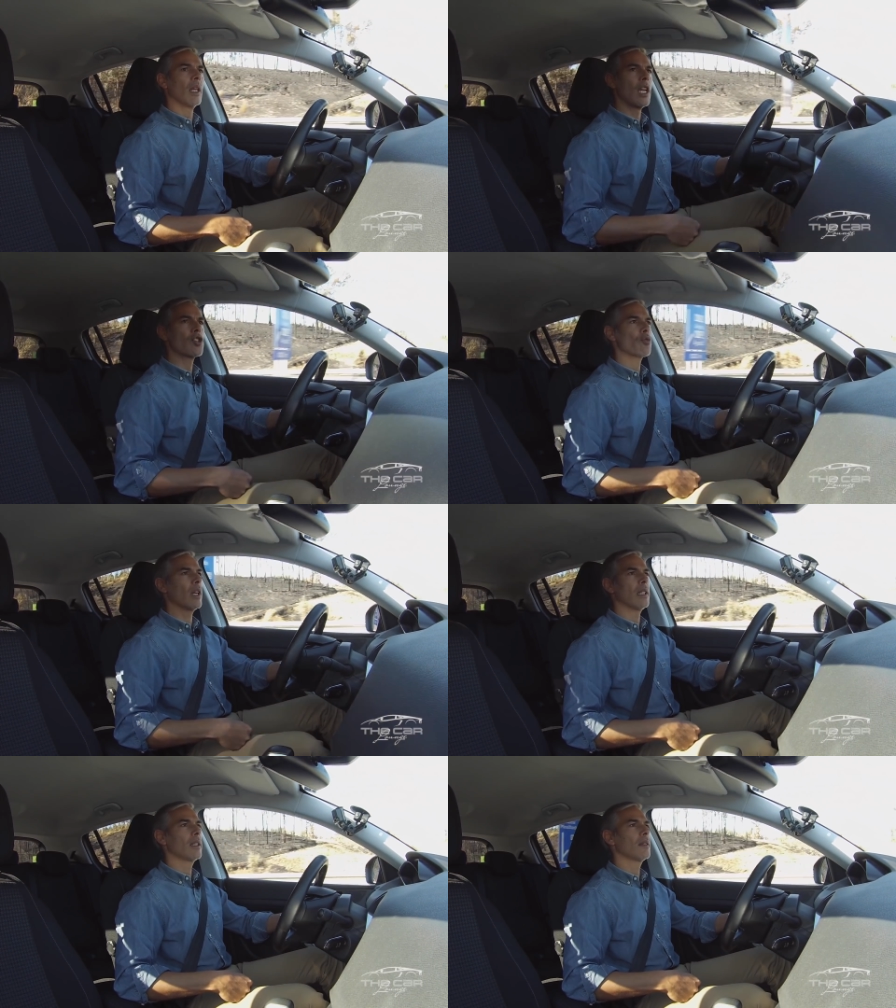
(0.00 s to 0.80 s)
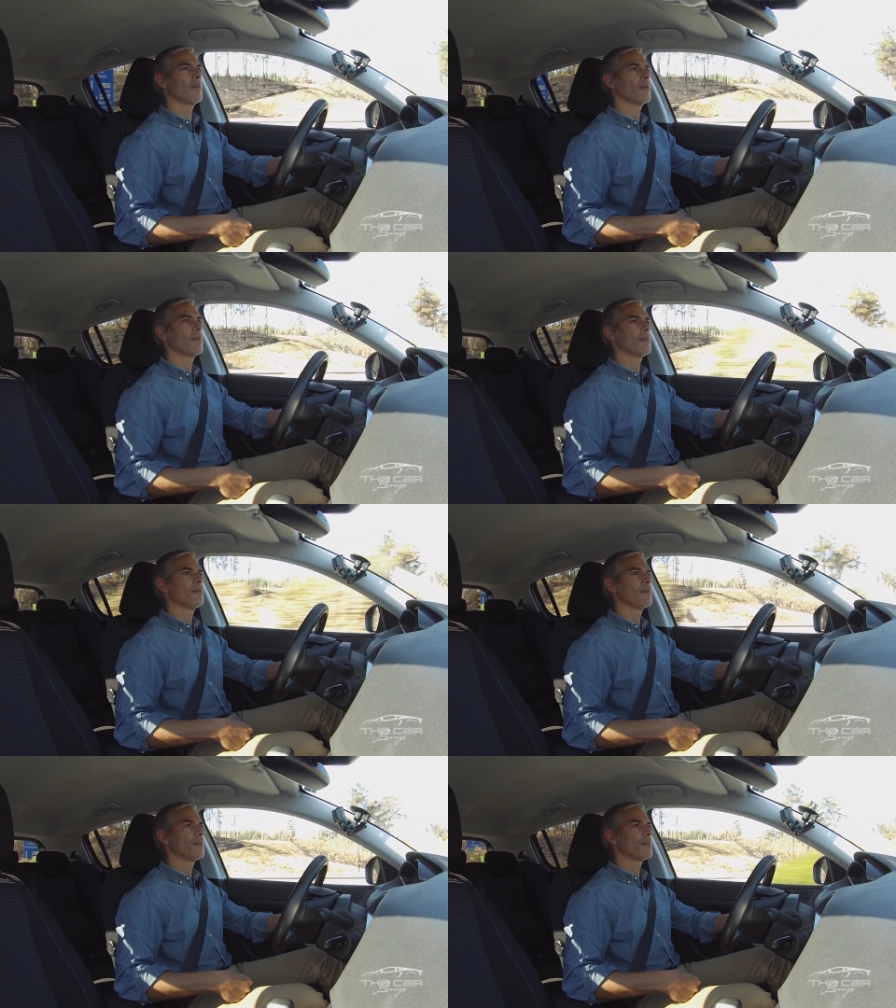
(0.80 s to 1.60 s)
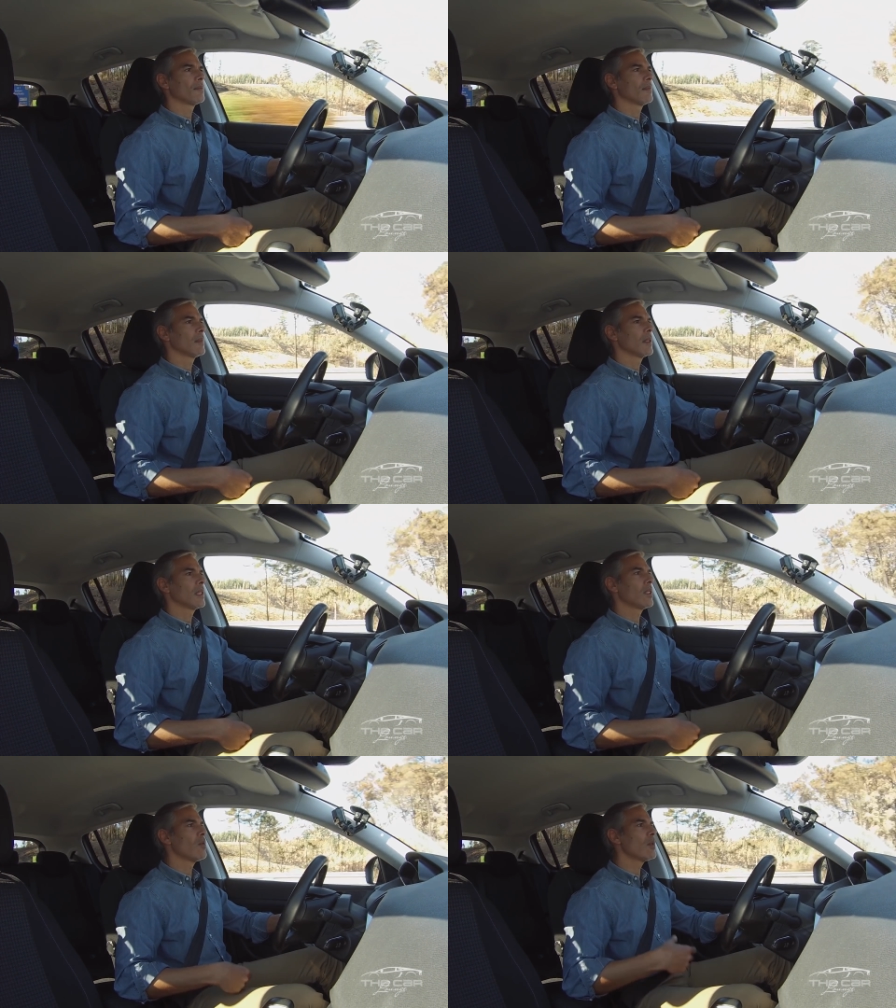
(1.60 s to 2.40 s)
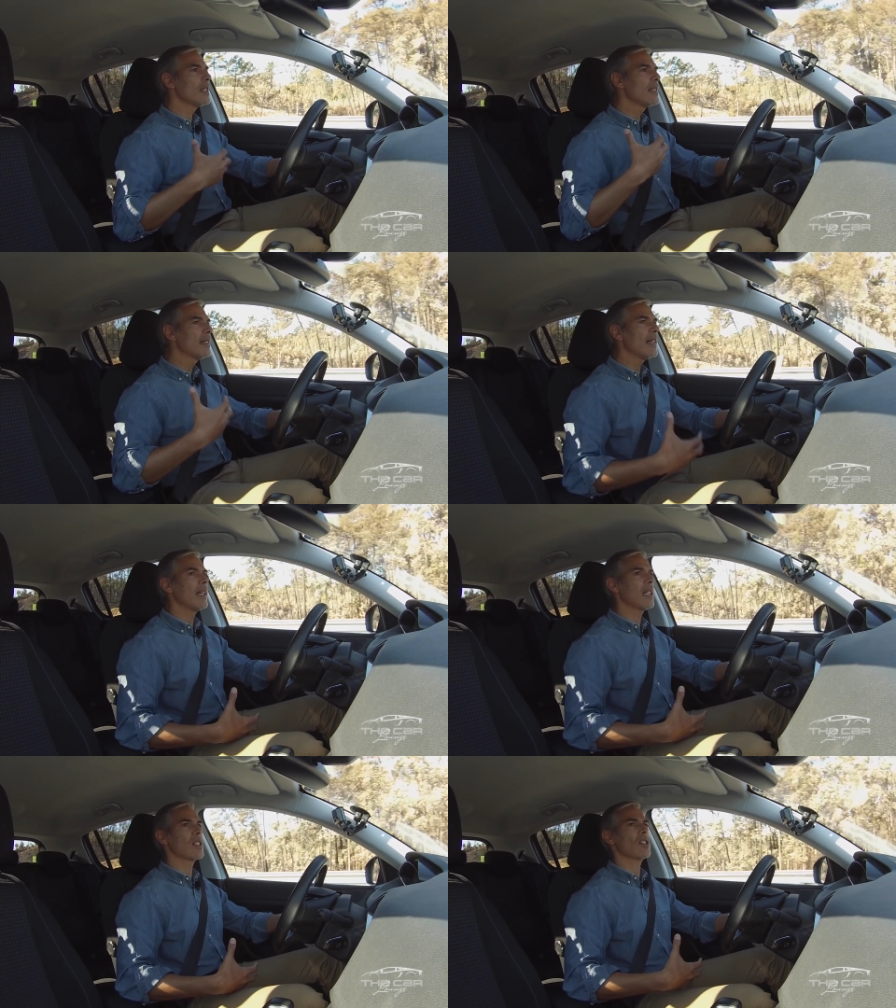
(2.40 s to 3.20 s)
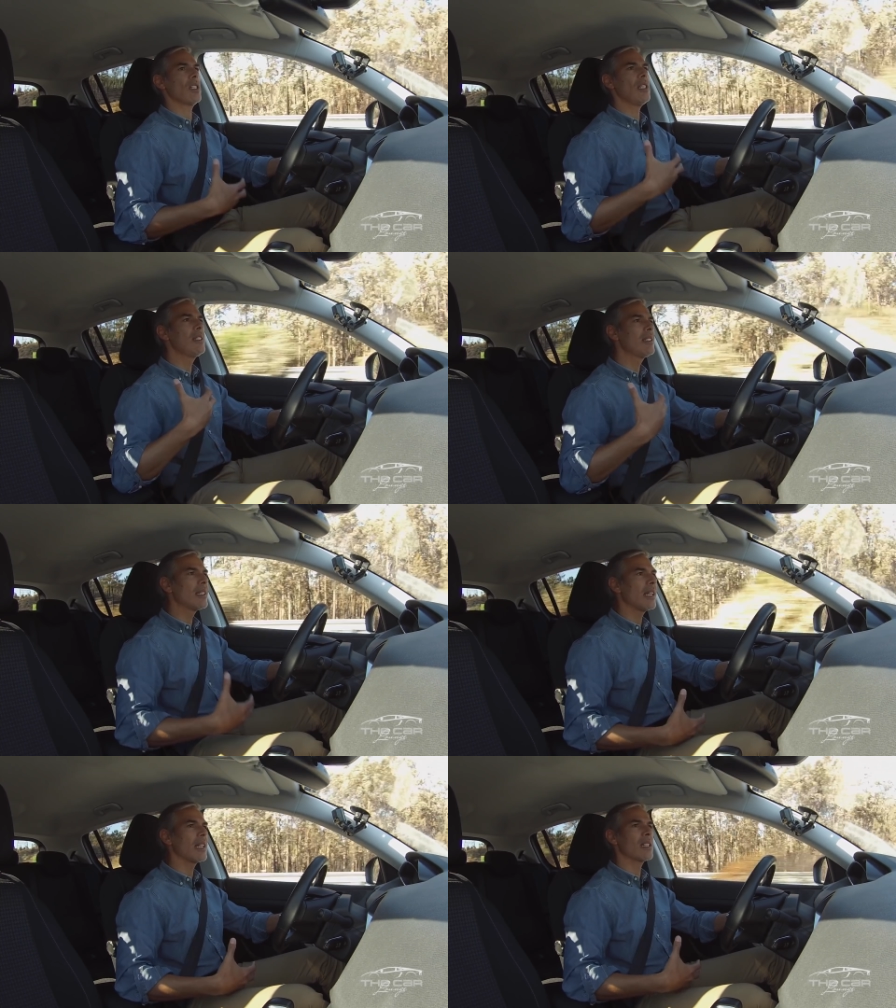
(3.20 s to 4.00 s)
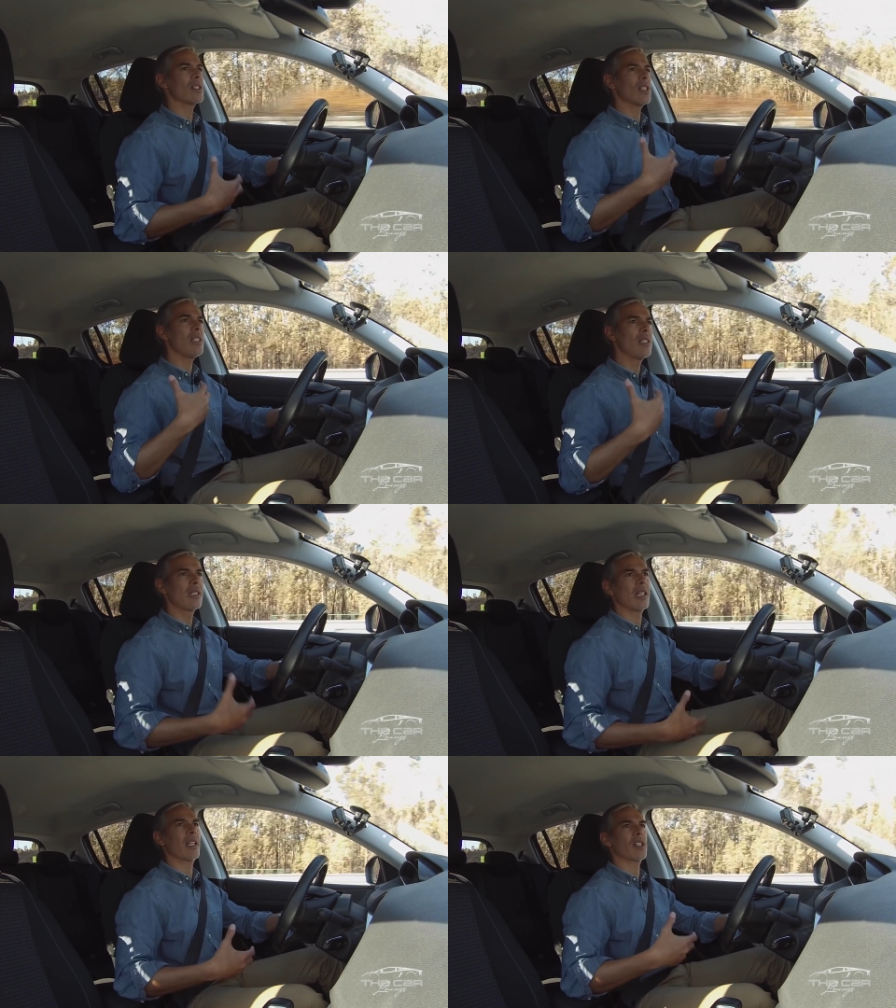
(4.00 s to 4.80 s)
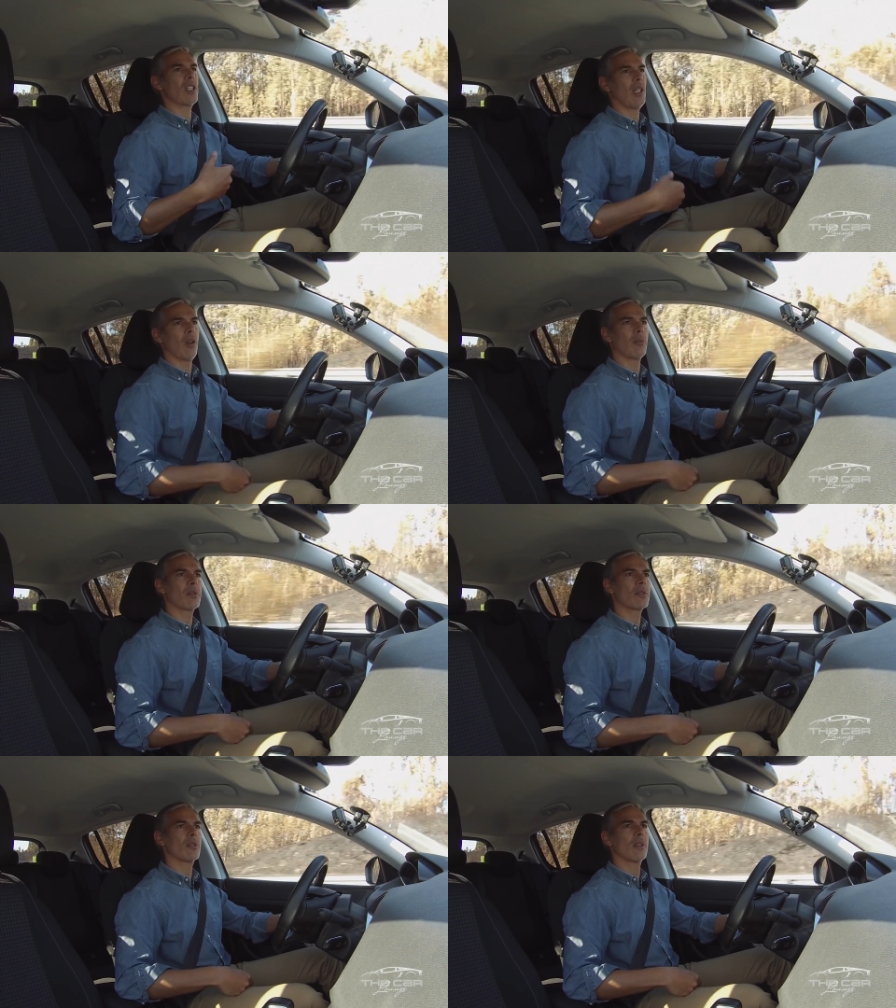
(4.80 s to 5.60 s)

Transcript: É chocante. São dezenas e dezenas e dezenas de quilómetros.